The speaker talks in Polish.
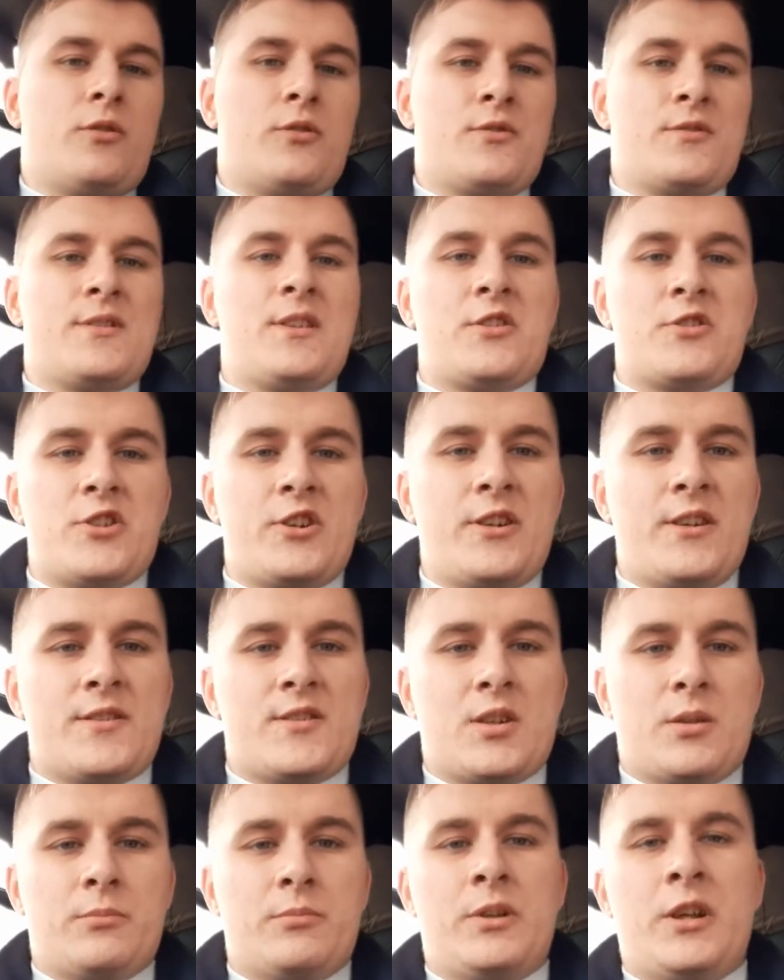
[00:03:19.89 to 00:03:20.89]
Oznaczenia
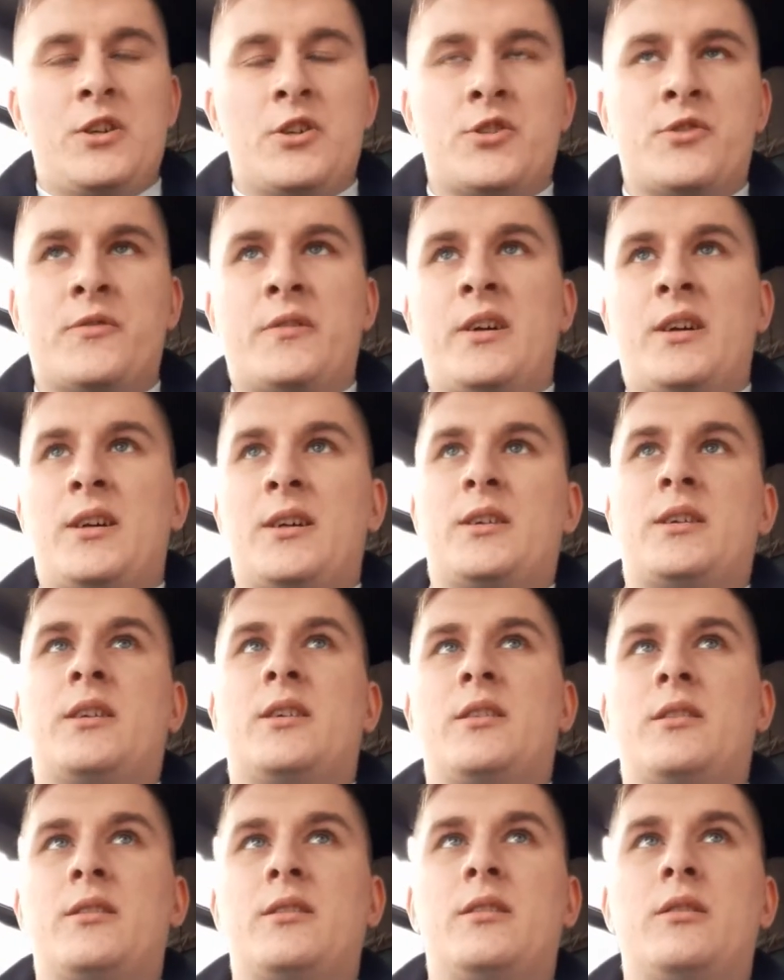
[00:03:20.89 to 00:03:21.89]
są na drzwiach,
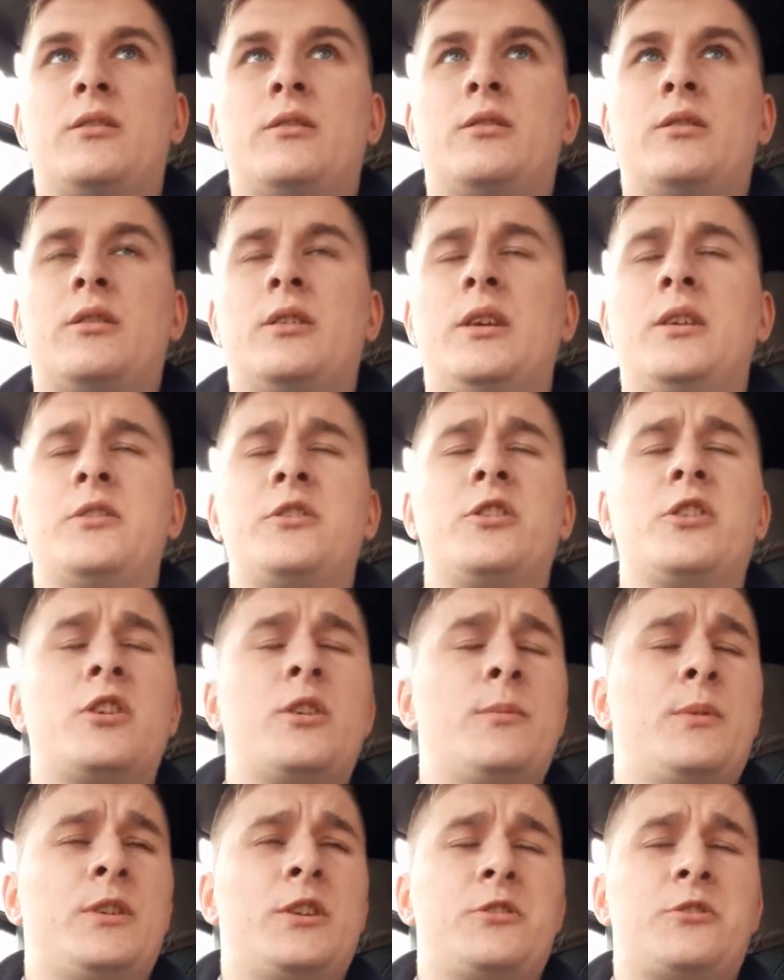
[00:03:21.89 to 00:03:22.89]
jednych
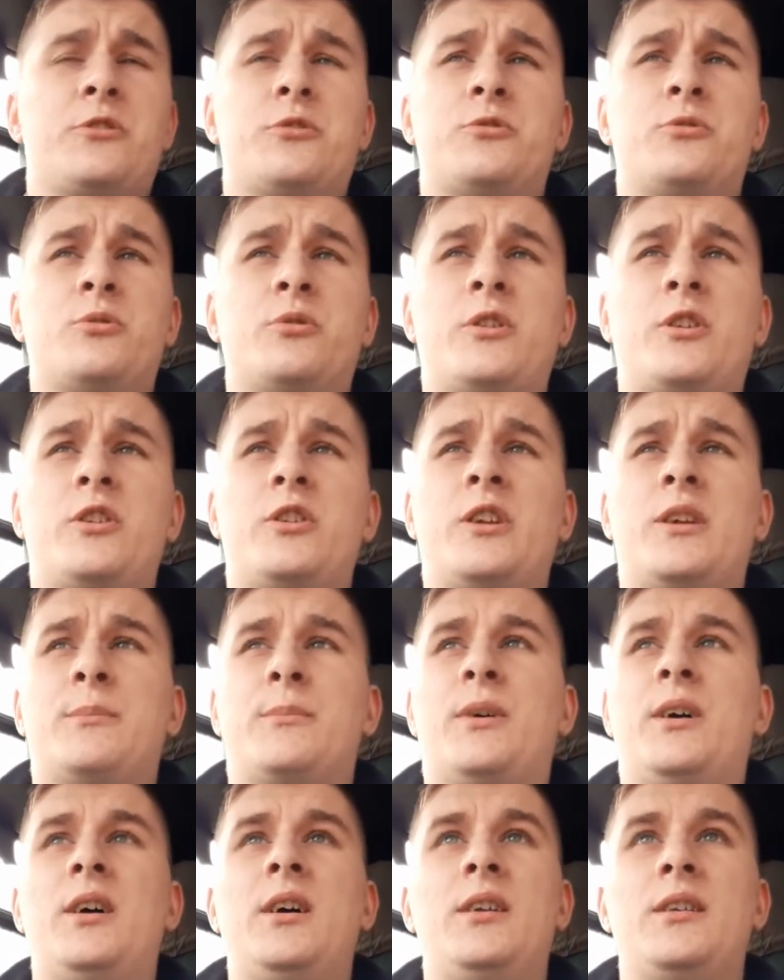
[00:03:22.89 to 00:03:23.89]
chyba na tych drugich nie
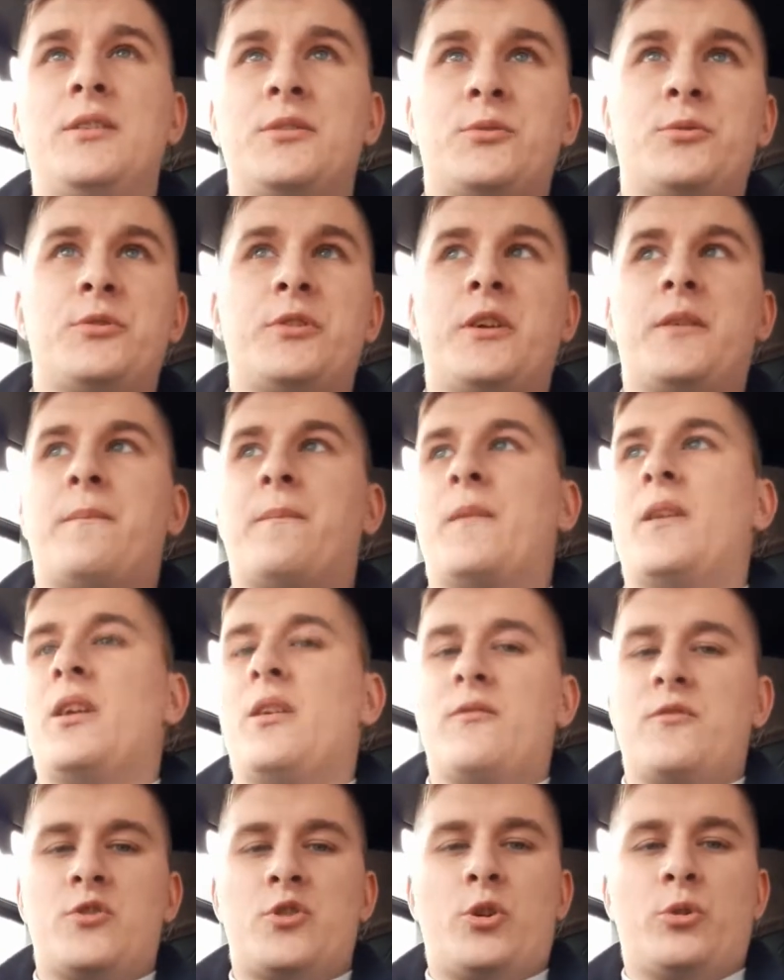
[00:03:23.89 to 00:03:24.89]
ma, ale tutaj
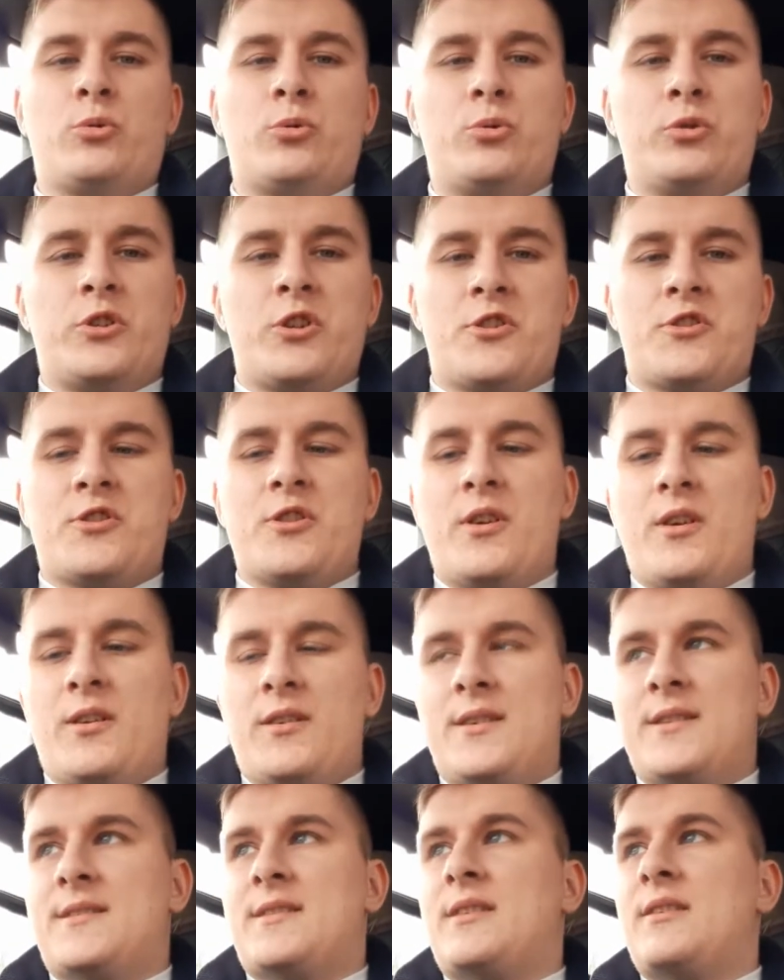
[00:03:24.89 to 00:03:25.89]
w środku też
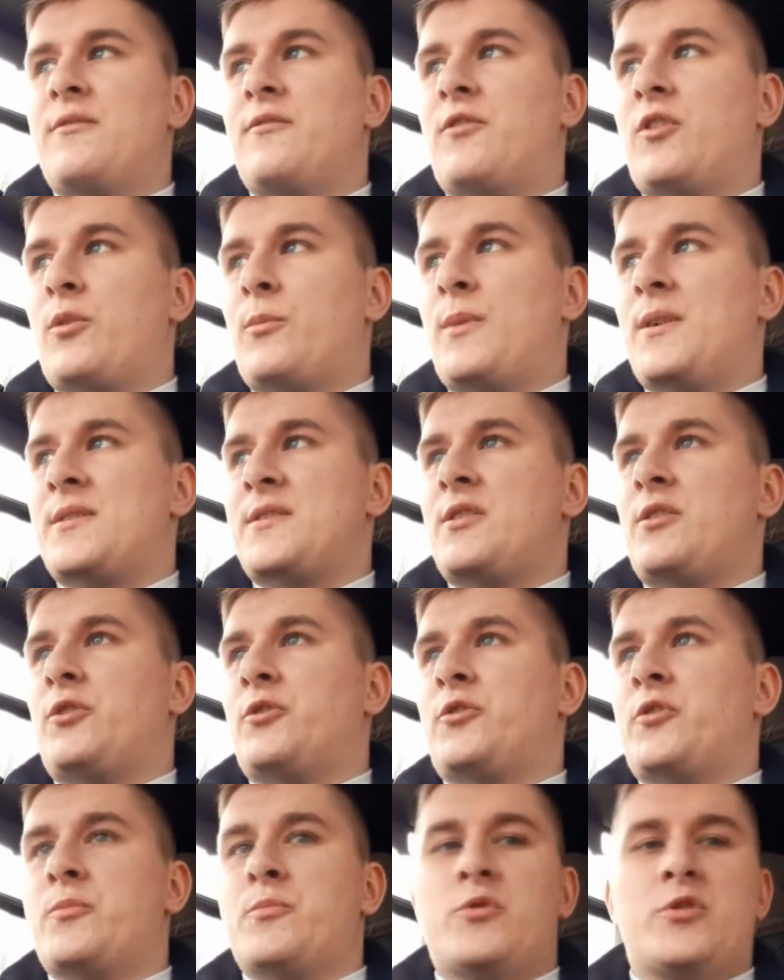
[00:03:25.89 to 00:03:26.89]
jest informacja
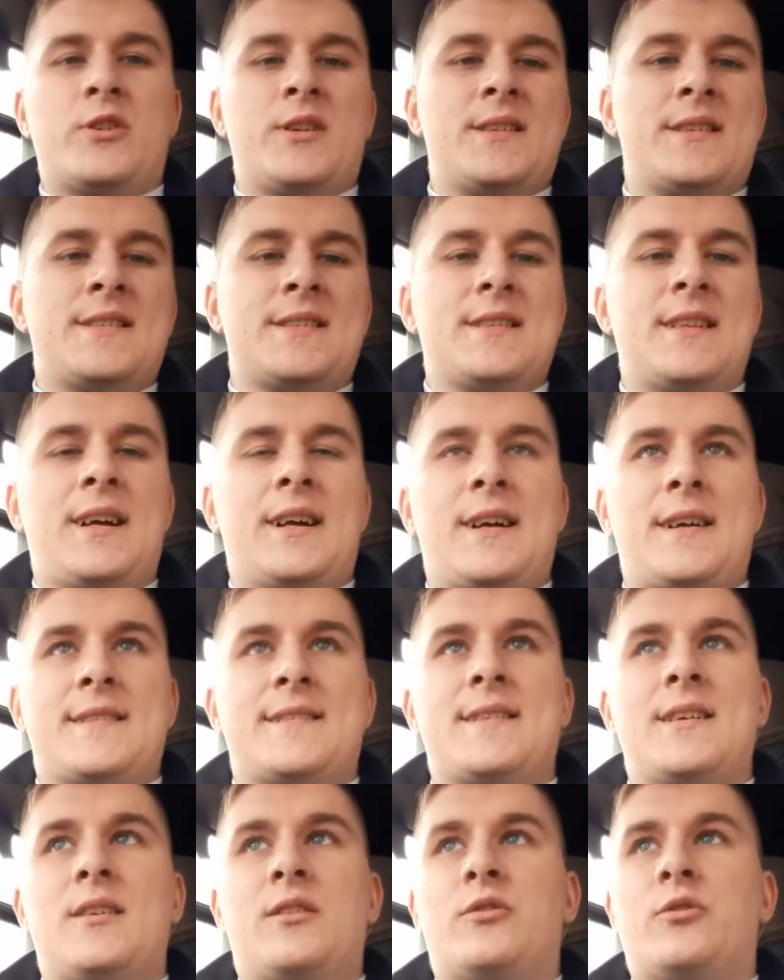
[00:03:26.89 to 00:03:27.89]
o tym, że jest
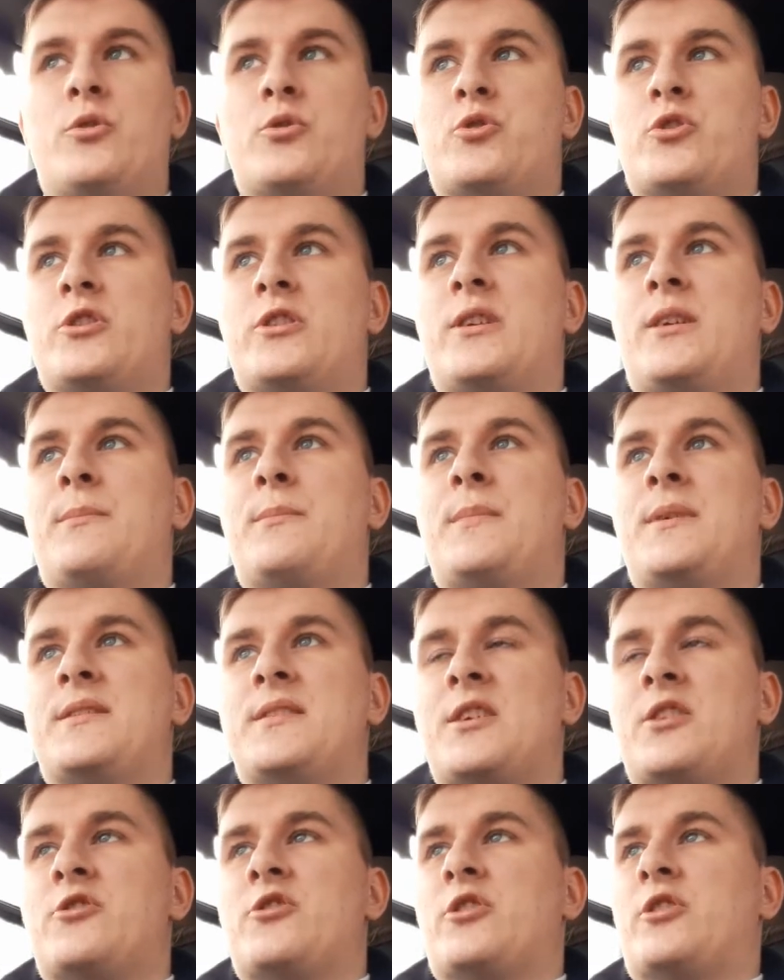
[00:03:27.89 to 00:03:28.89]
nakaz noszenia
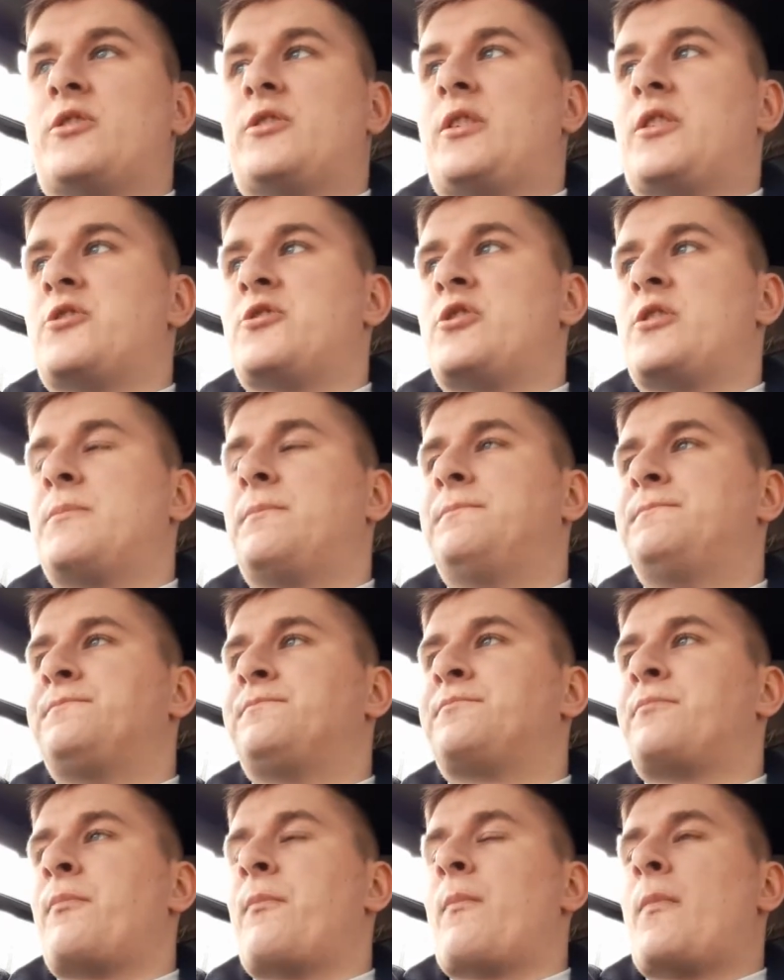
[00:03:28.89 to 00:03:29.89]
maseczek, także
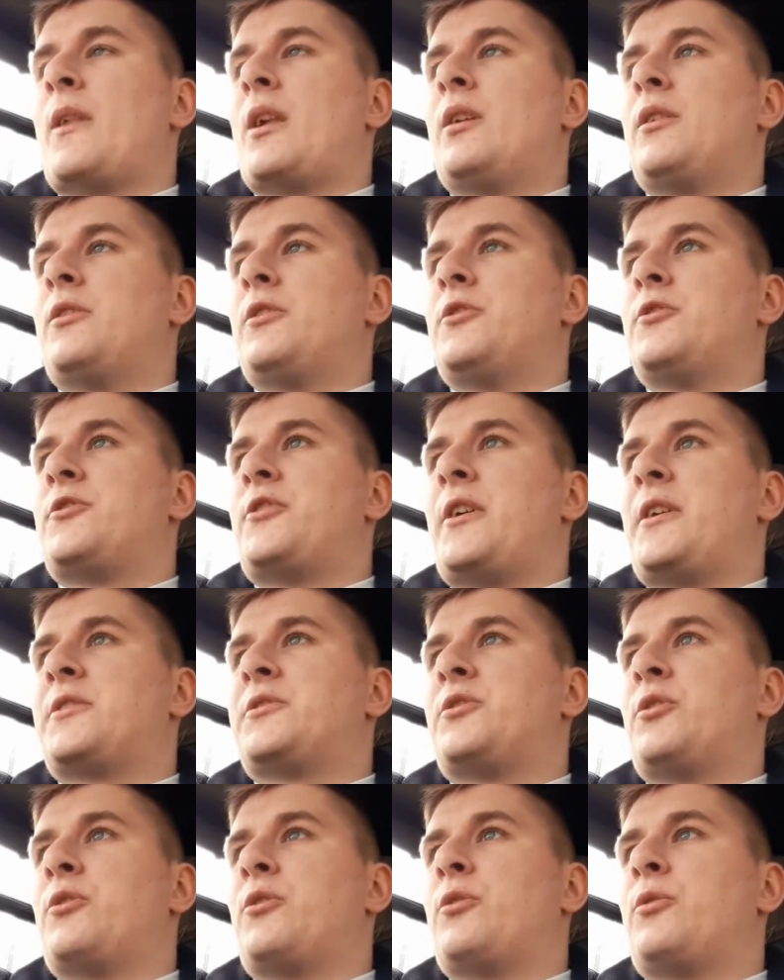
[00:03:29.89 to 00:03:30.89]
E,
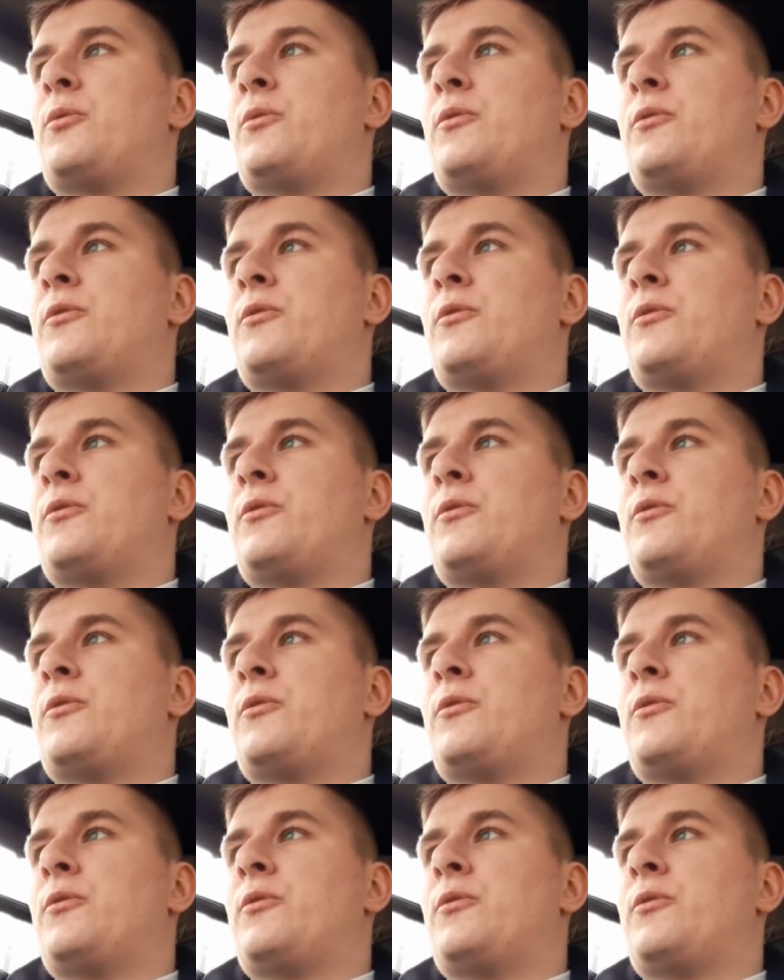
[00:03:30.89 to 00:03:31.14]
tak to